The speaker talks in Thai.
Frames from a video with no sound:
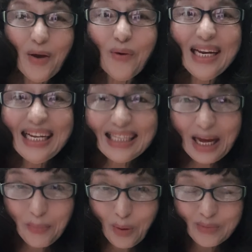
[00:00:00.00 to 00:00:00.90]
วันนี้ตัด
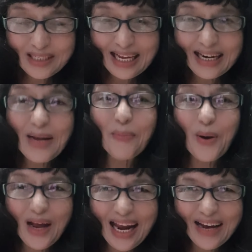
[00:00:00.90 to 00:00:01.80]
ผมเสร็จเรียบร้
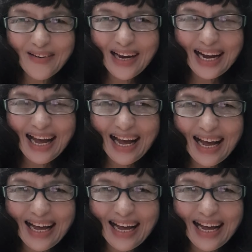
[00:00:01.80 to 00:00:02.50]
อยแล้วนะคะ